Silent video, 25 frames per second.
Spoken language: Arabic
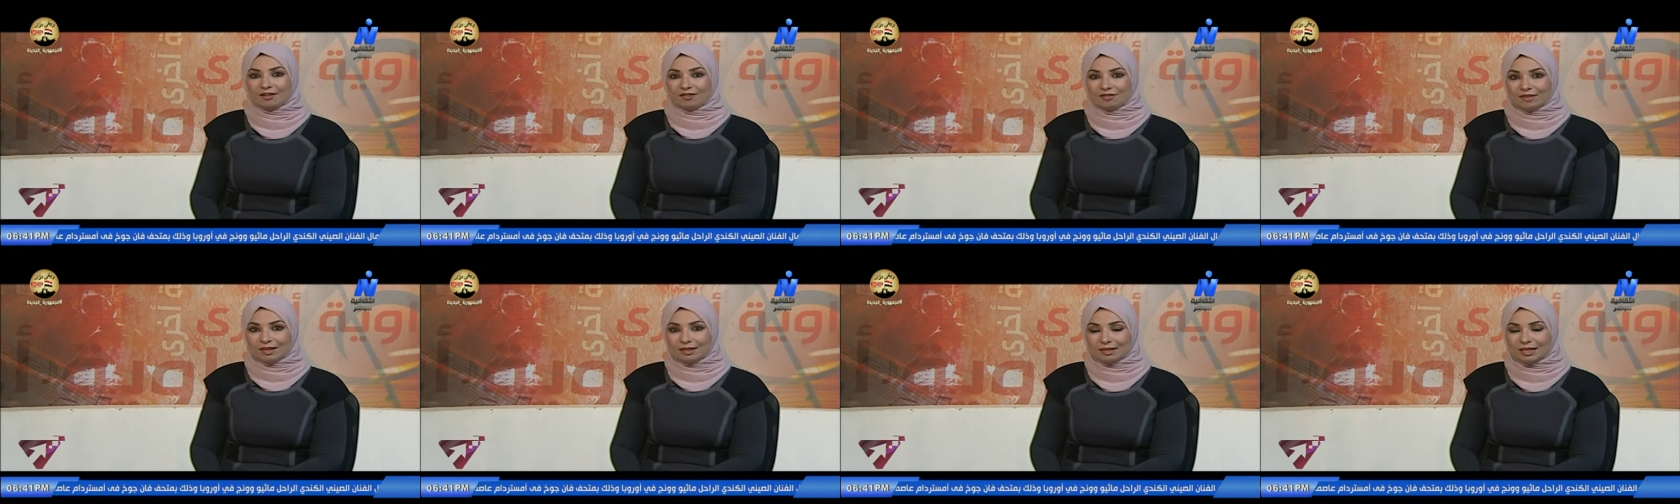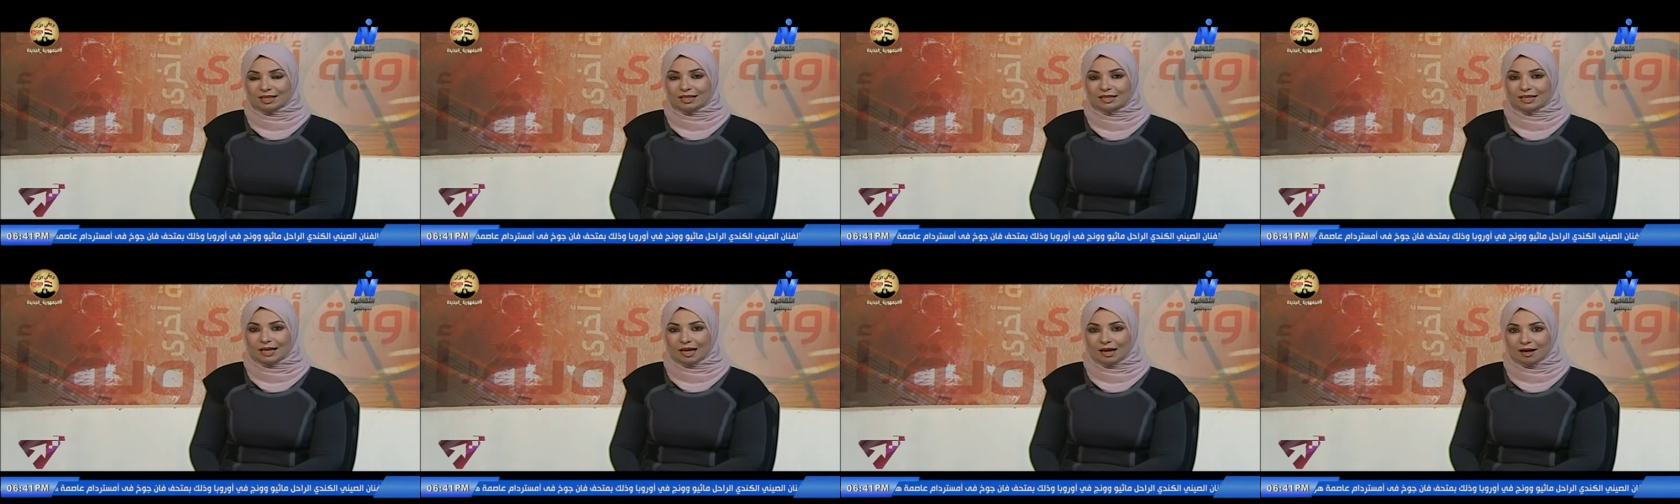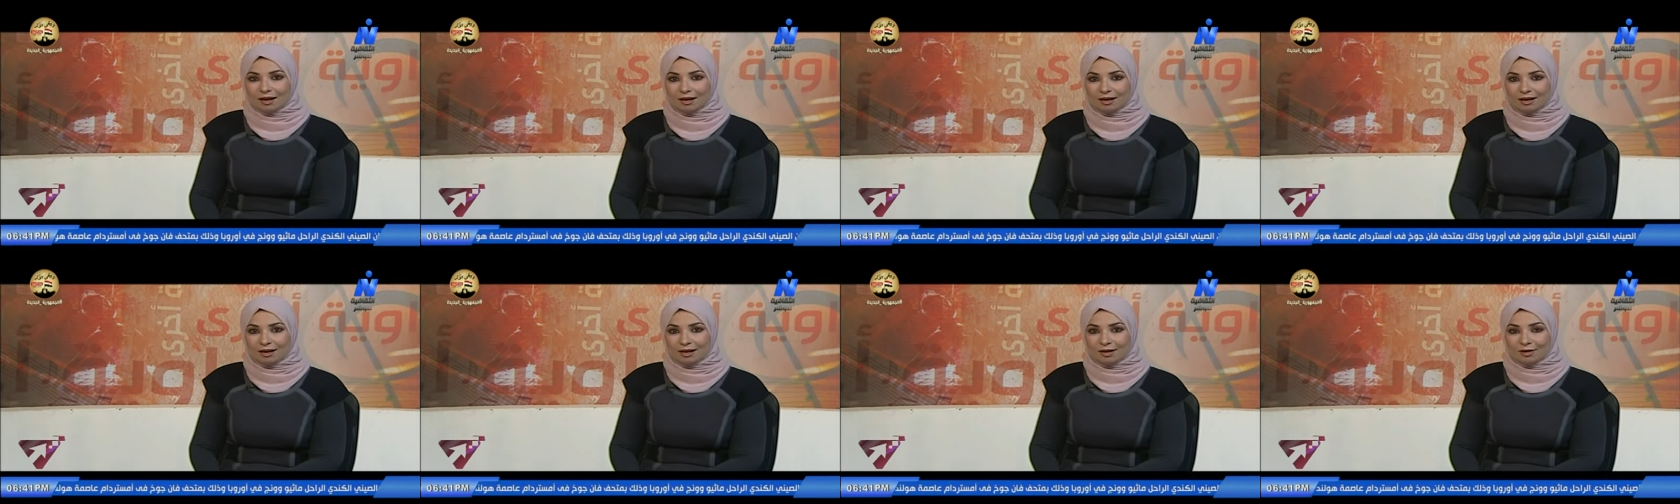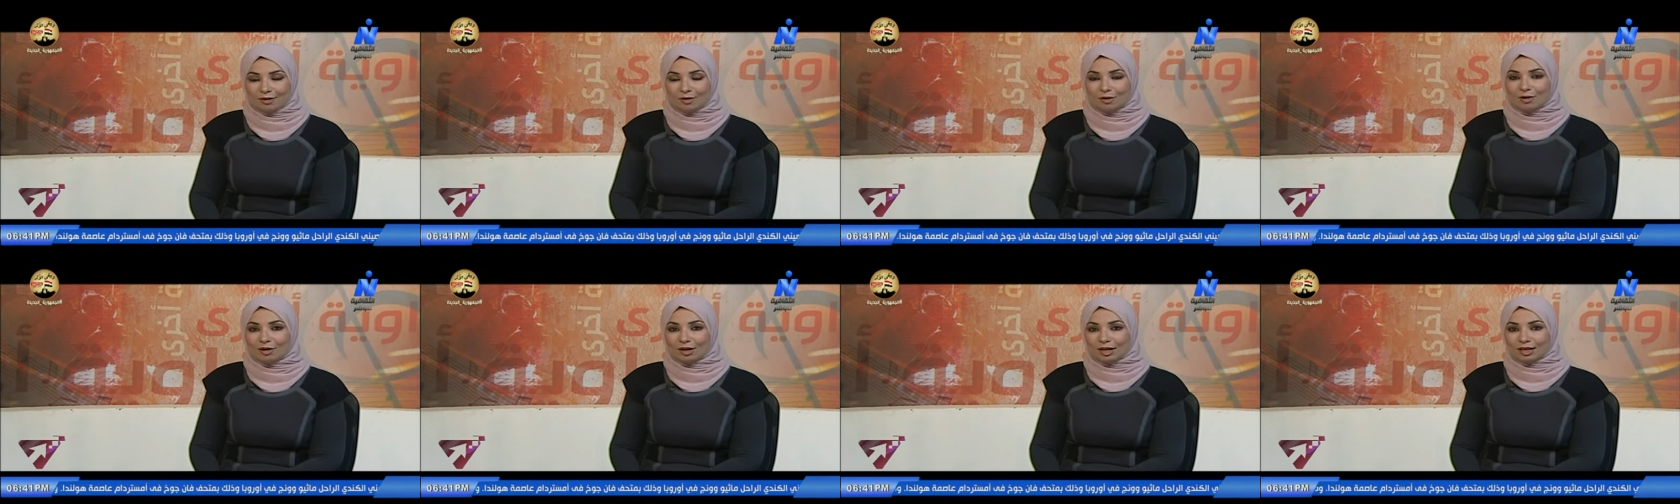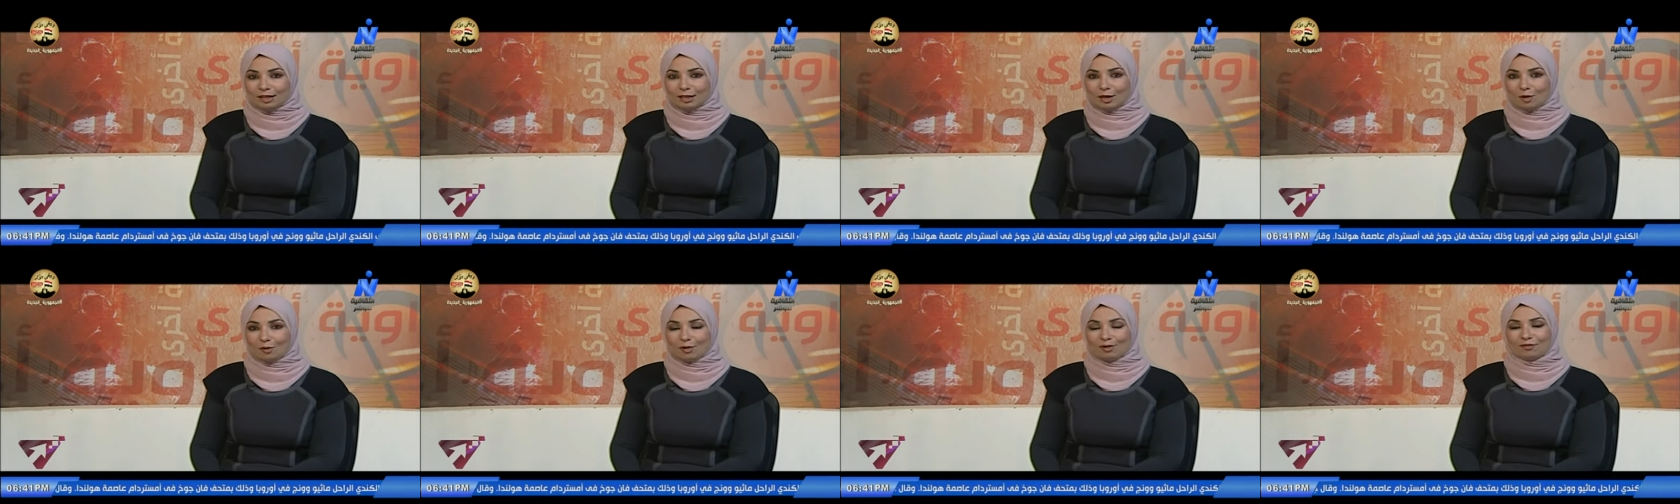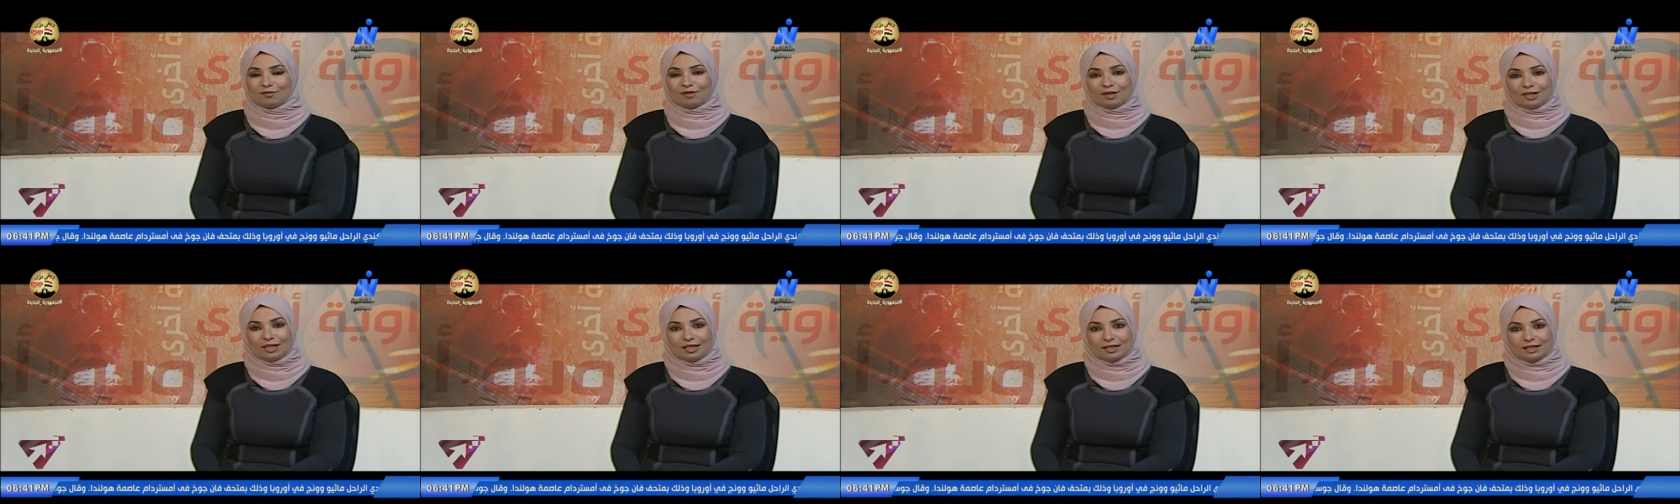الفنية الرائدة
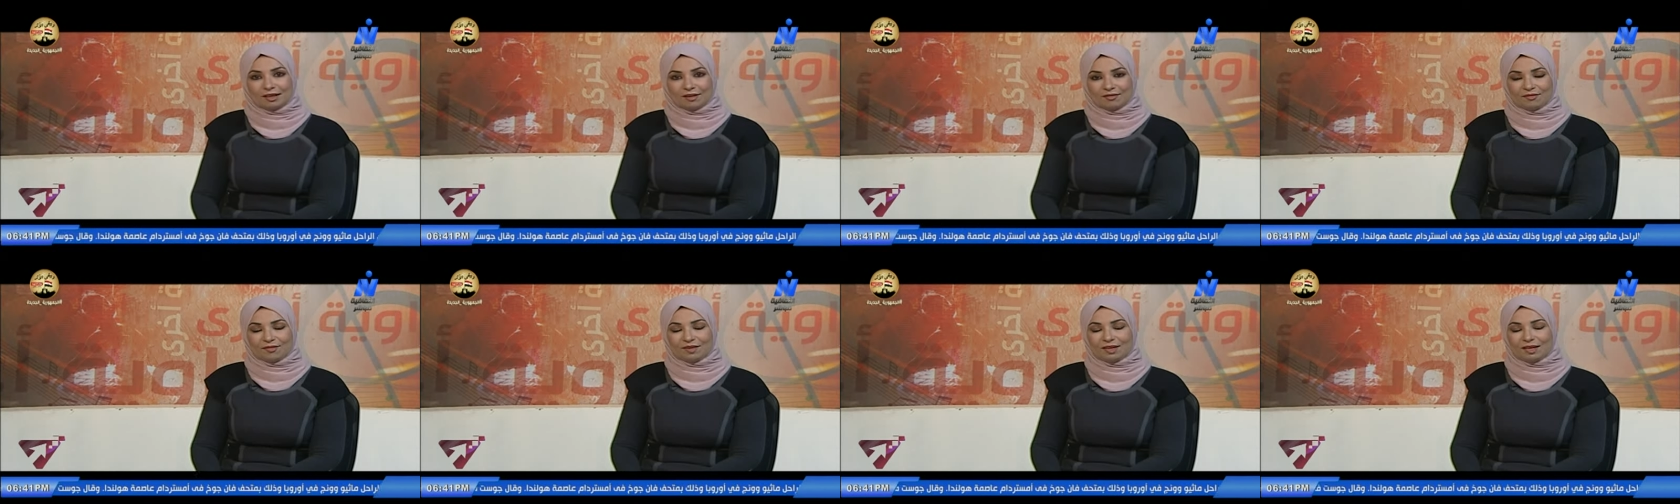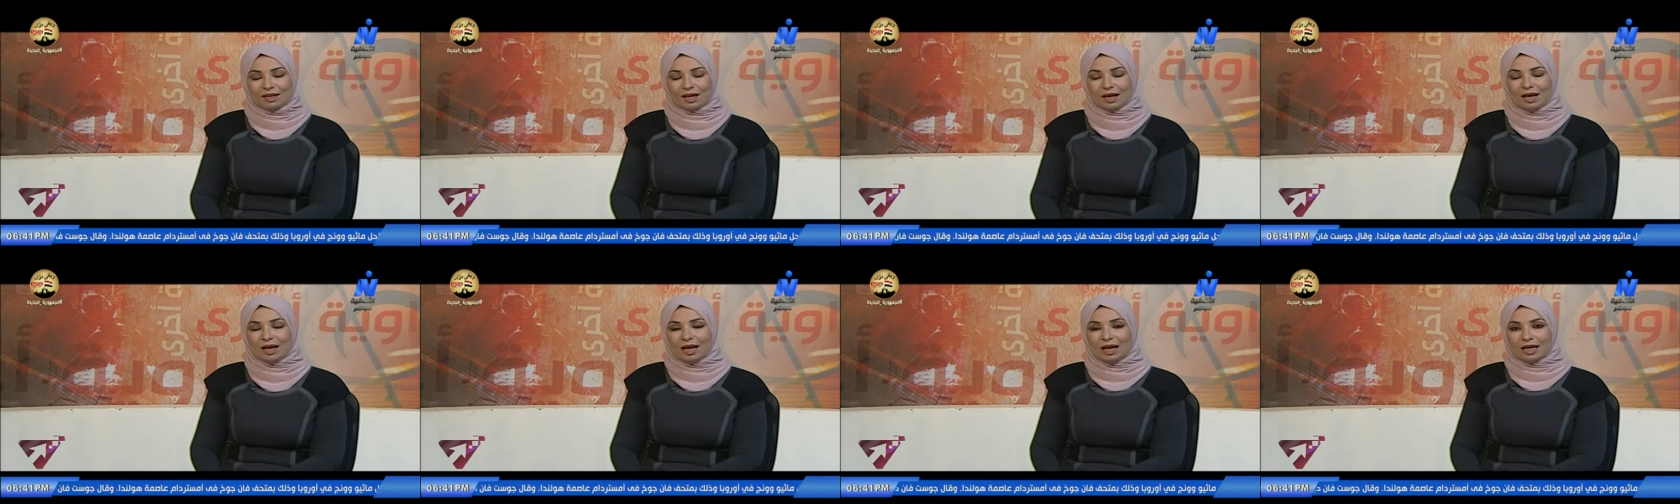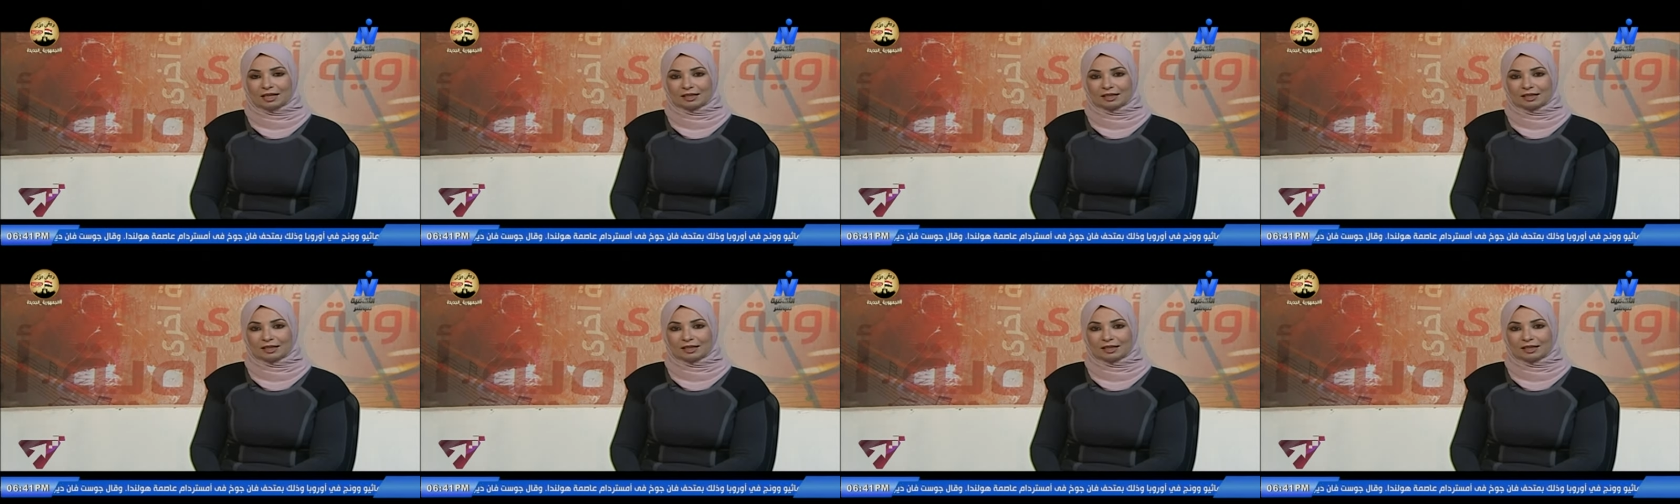والفريدة في